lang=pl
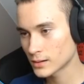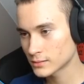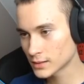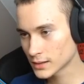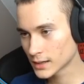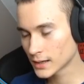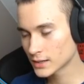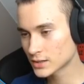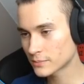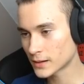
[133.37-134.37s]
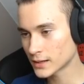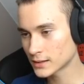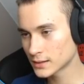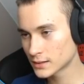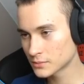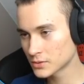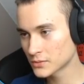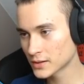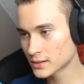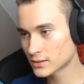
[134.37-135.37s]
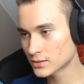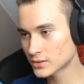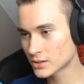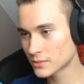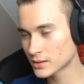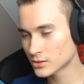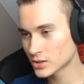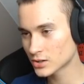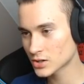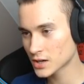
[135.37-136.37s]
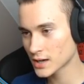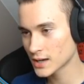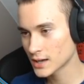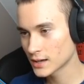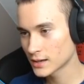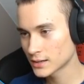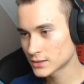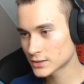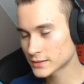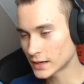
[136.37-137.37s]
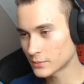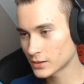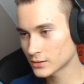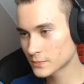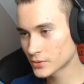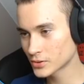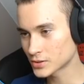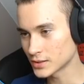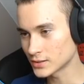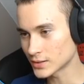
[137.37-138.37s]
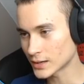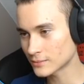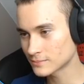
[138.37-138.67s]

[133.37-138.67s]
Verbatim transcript: Nadaje no się pani, tylko mówię, no to trzeba troszeczkę czasami odpuścić, nie?